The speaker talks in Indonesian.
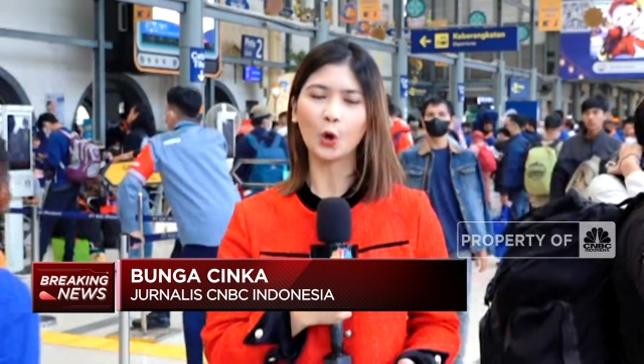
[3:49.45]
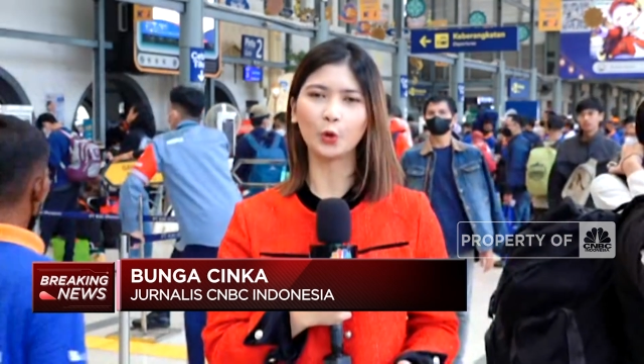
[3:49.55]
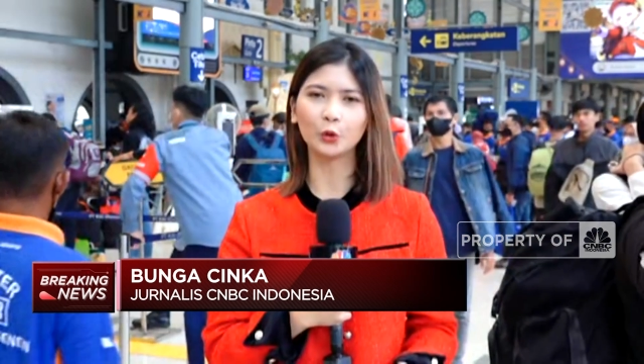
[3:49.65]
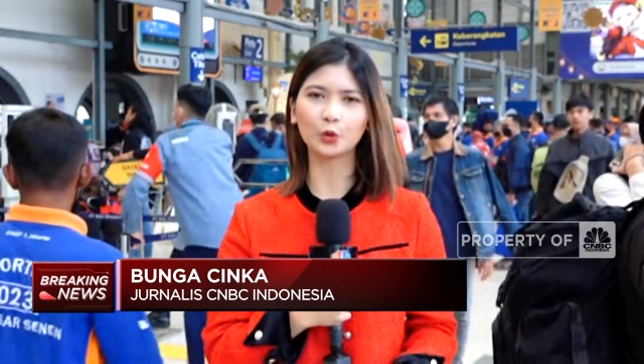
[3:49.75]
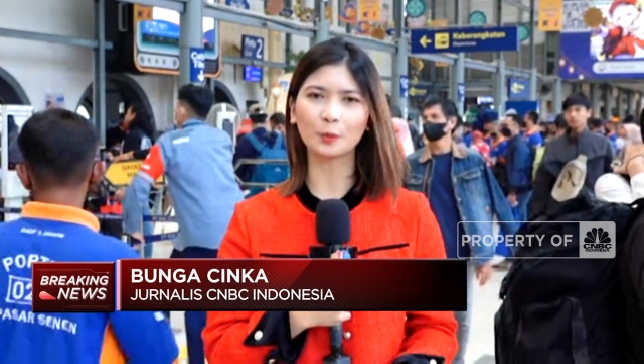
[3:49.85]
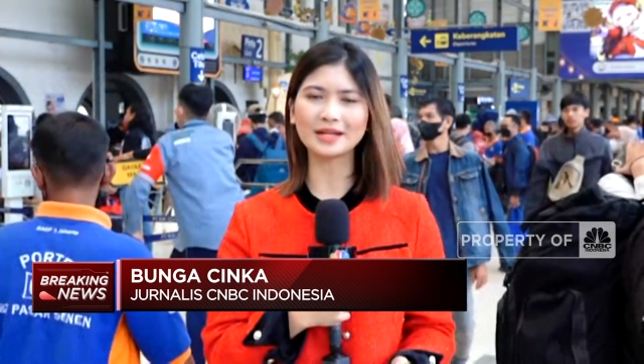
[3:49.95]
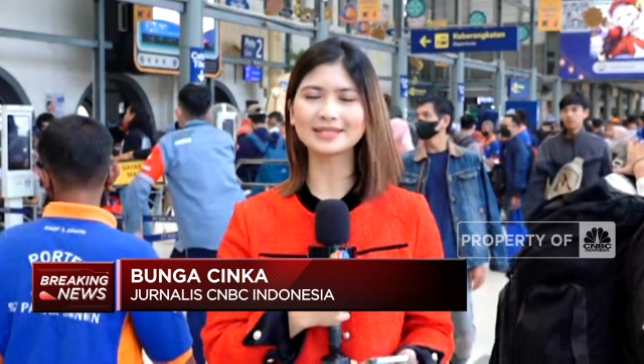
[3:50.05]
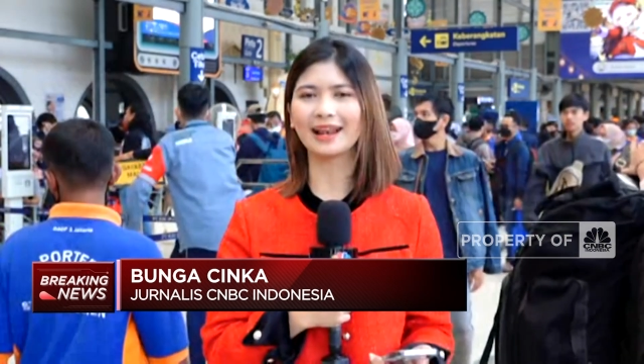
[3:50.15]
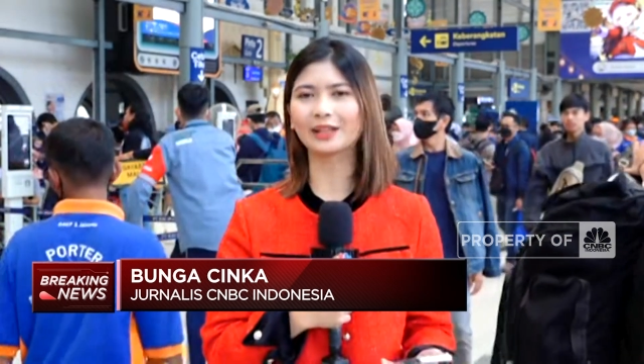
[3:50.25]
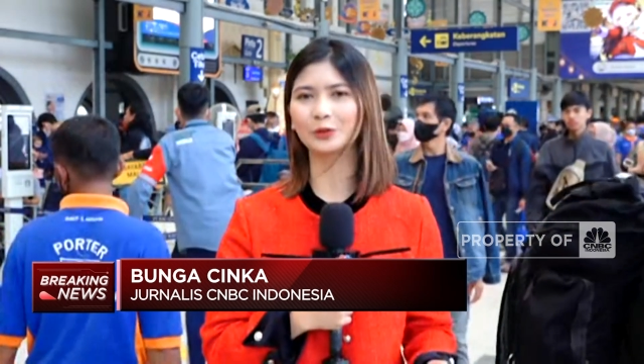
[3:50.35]
untuk
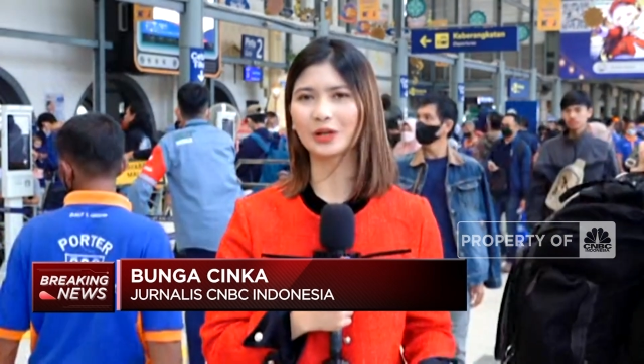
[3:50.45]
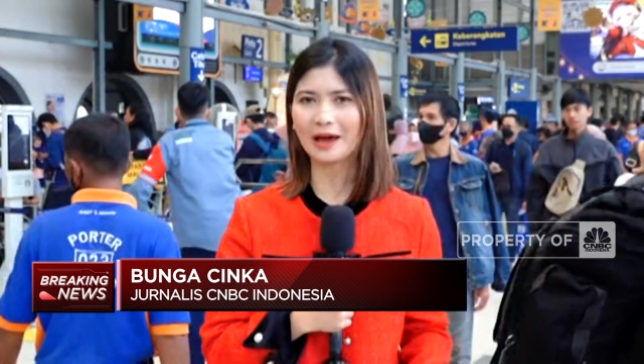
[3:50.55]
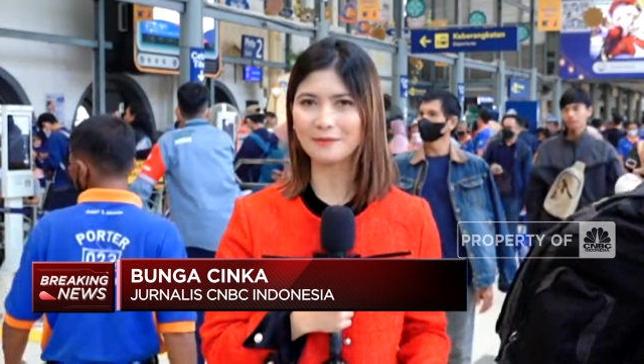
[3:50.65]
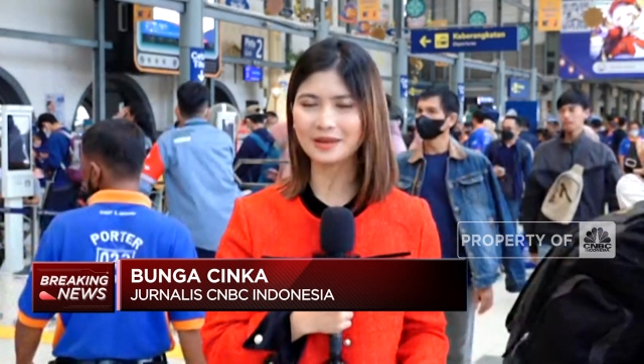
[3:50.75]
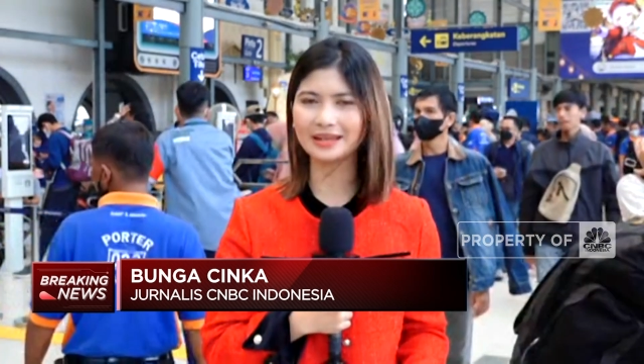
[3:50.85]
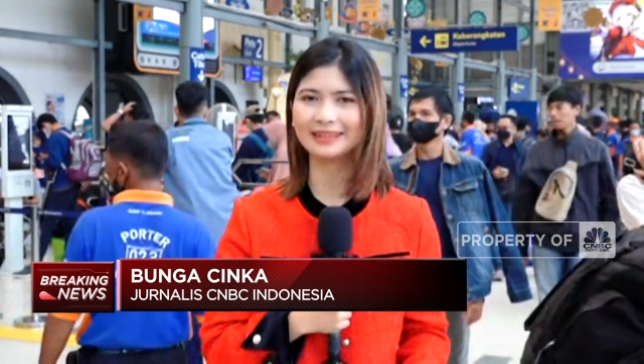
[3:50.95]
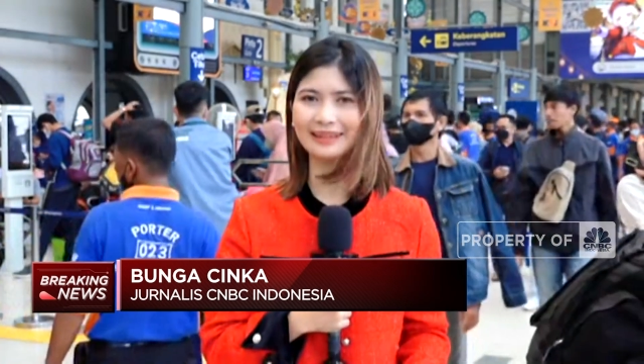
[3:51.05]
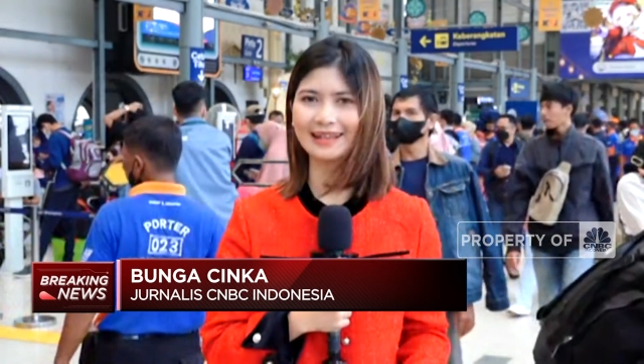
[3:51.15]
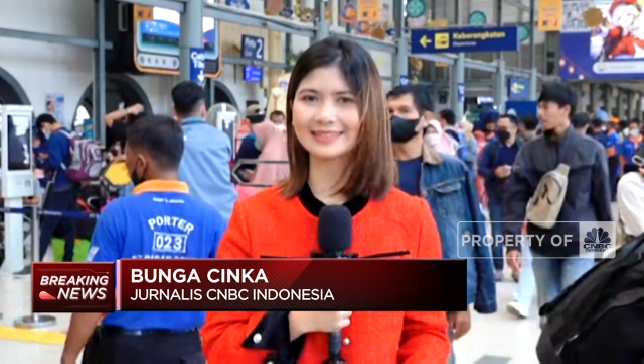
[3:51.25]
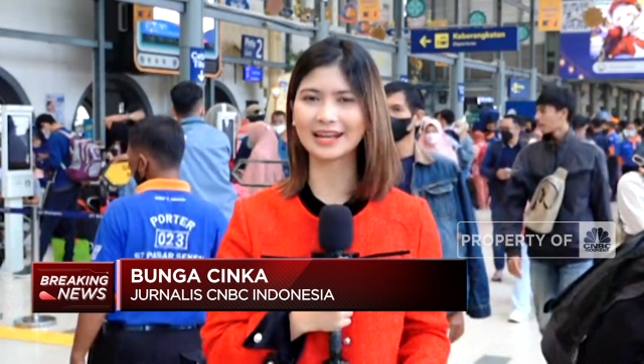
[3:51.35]
bersilaturahmi
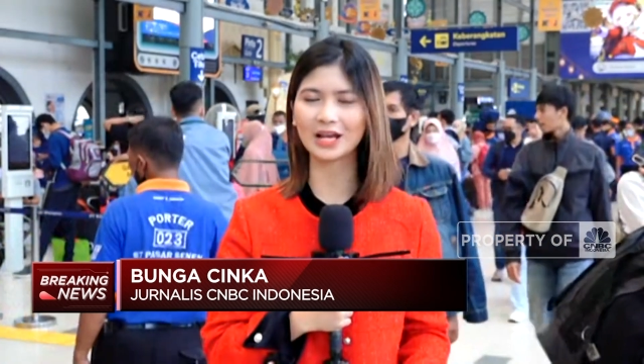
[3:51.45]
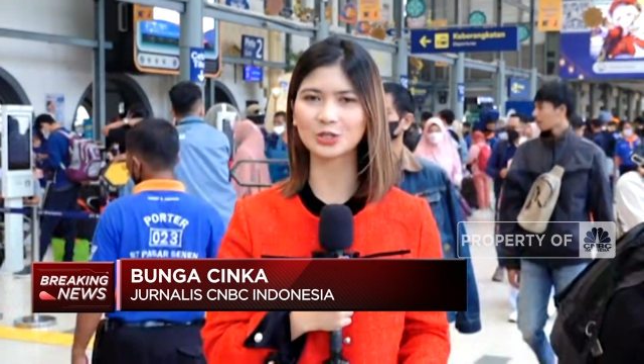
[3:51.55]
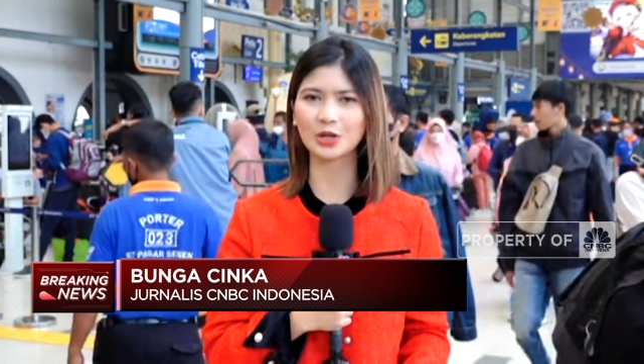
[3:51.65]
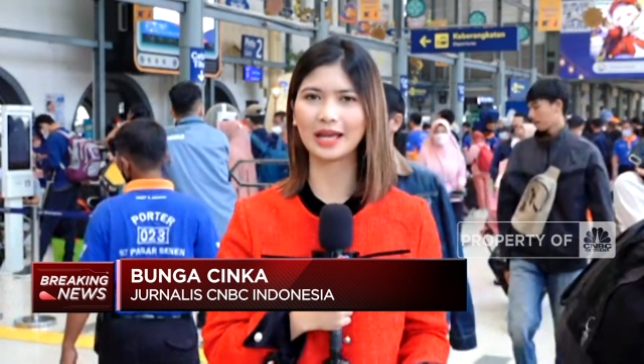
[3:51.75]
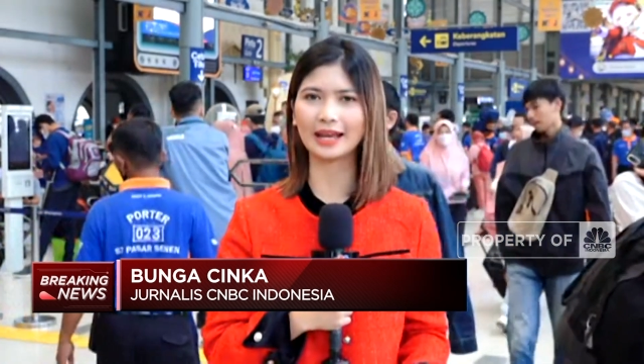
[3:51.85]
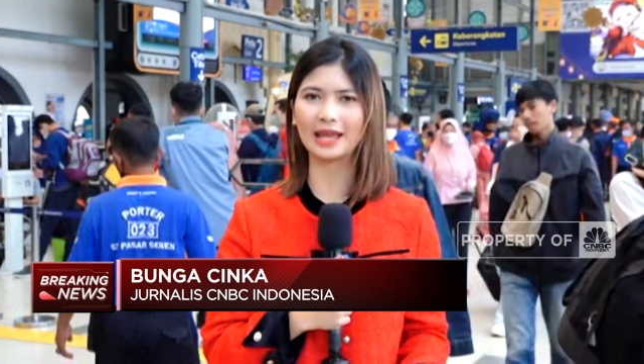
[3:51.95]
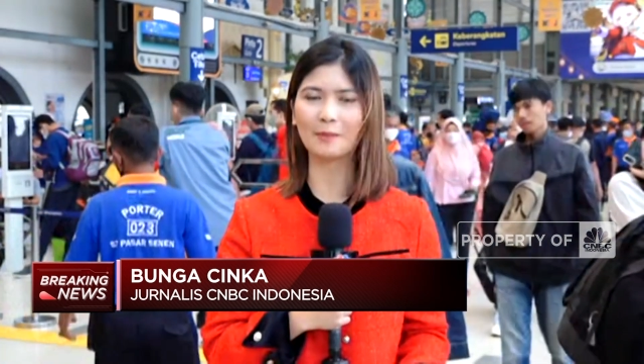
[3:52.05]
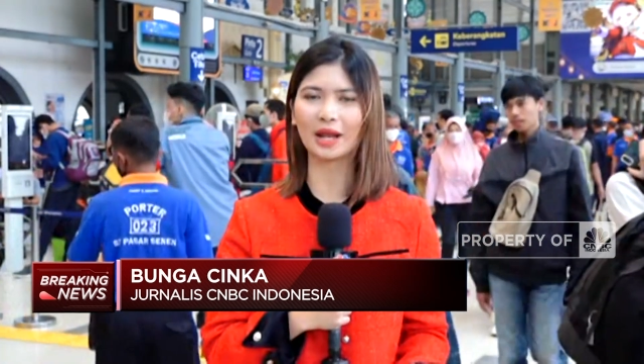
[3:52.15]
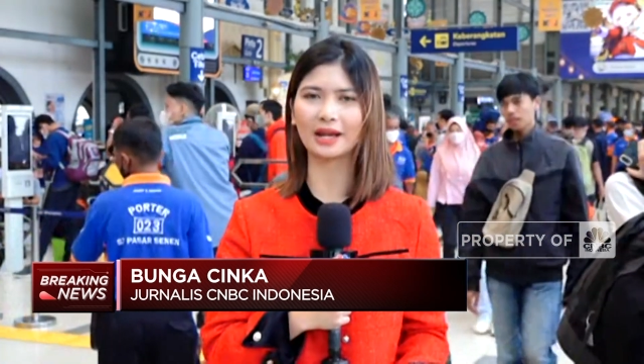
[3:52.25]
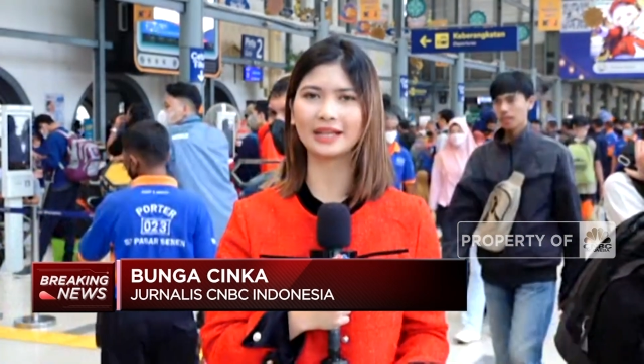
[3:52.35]
dengan sanak saudara yang
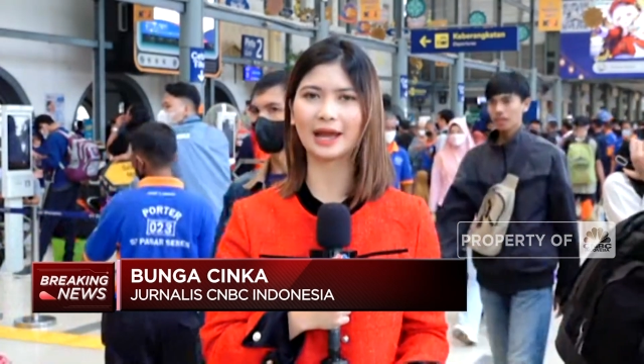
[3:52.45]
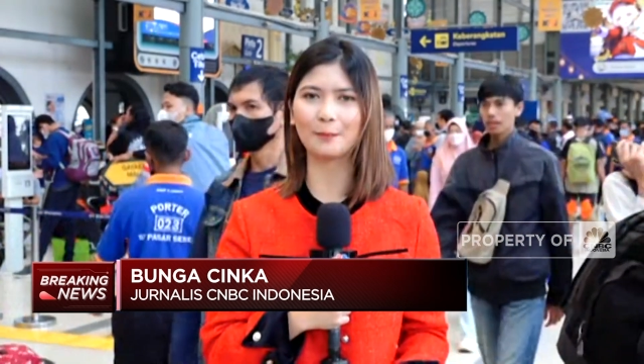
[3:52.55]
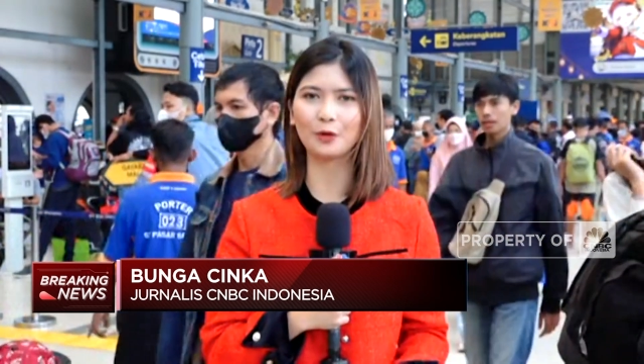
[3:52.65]
berada di